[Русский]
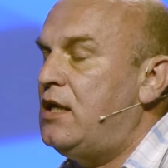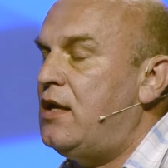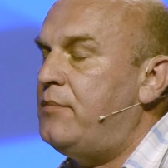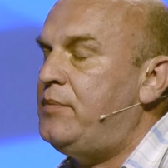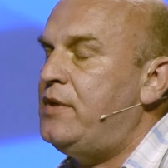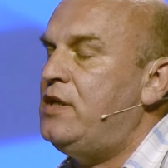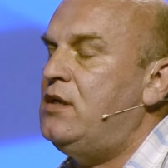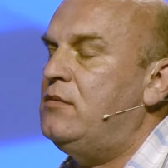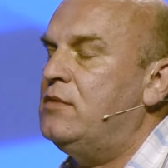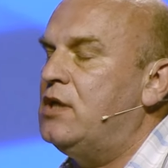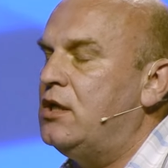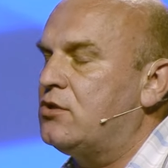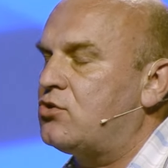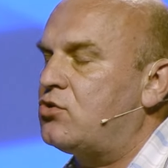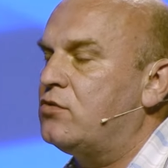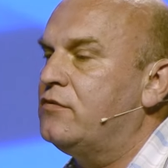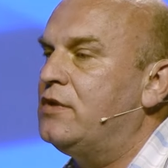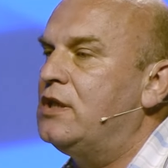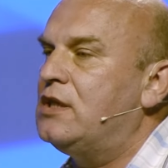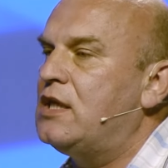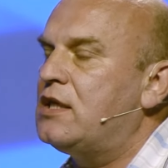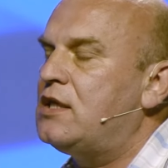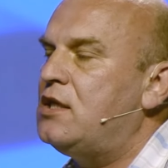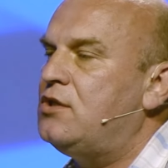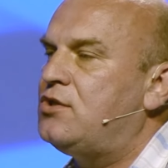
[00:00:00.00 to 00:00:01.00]
Я понимаю, что
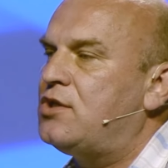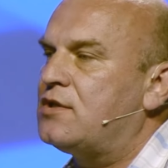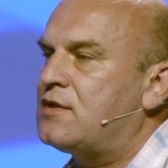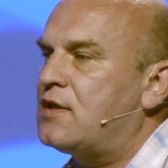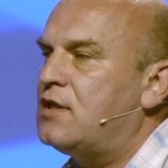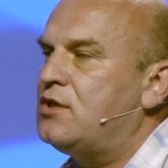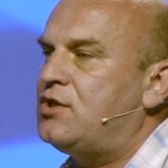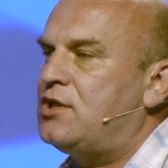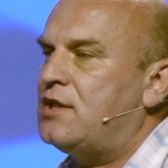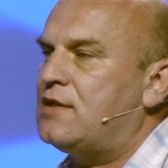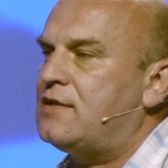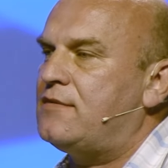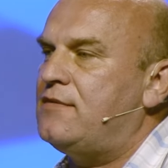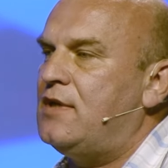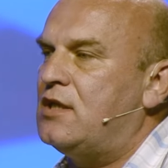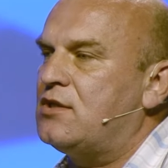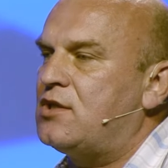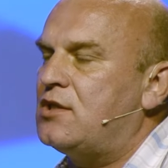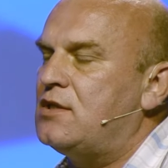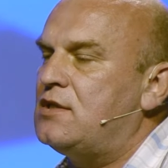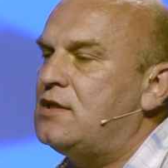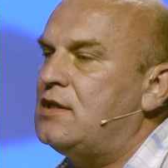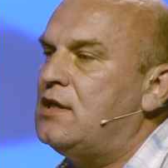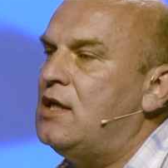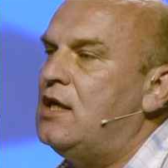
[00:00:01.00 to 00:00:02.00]
вы логически сейчас
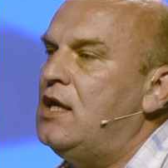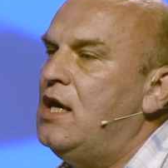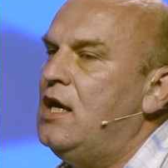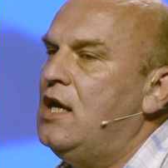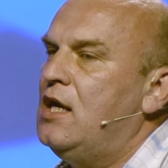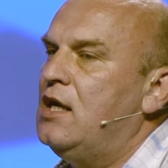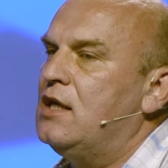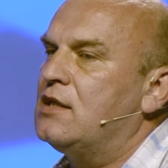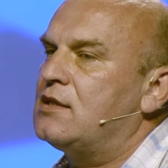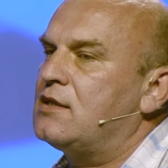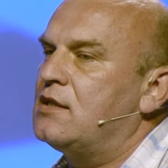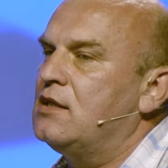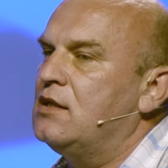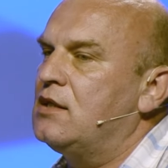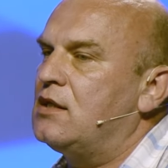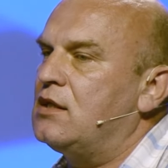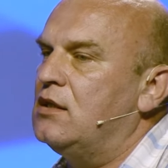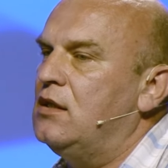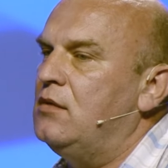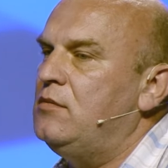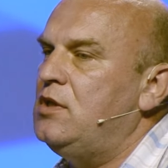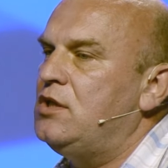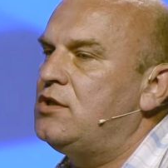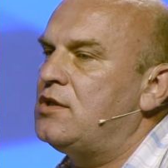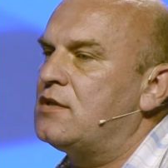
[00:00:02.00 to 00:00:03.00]
свяжете с
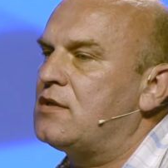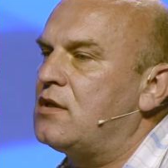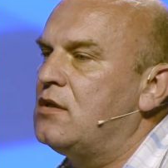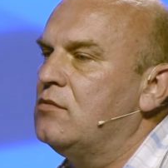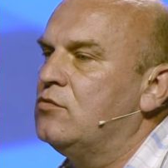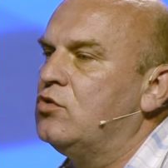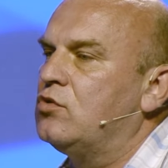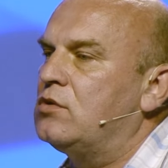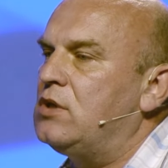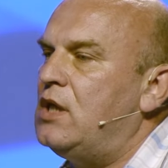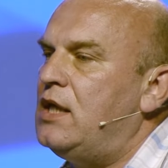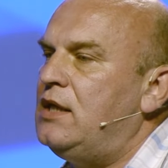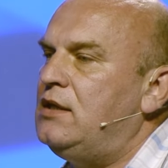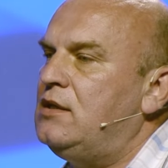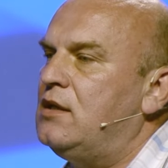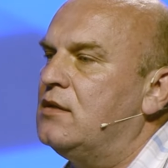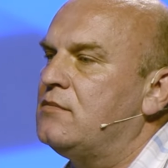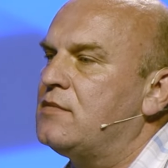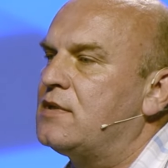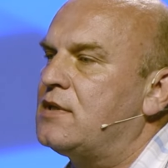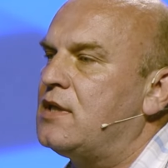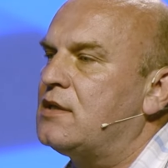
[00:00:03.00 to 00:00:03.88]
экономическим укладом,